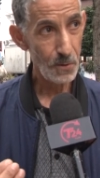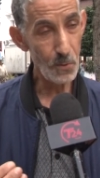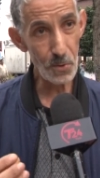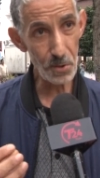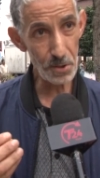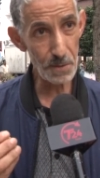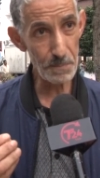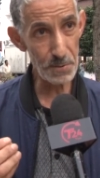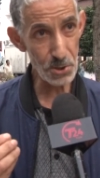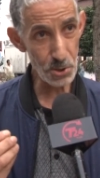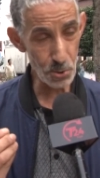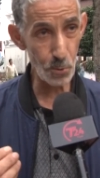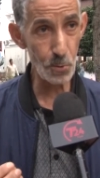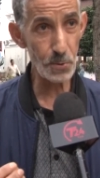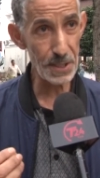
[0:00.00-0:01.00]
ونطلب من
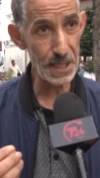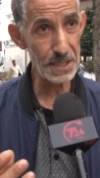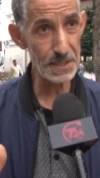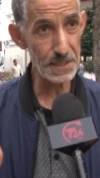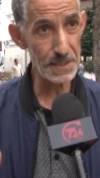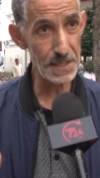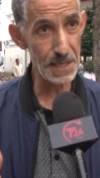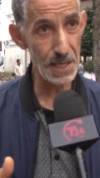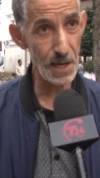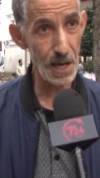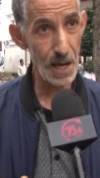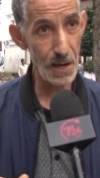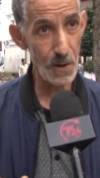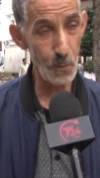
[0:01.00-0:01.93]
السلطات الجزائريه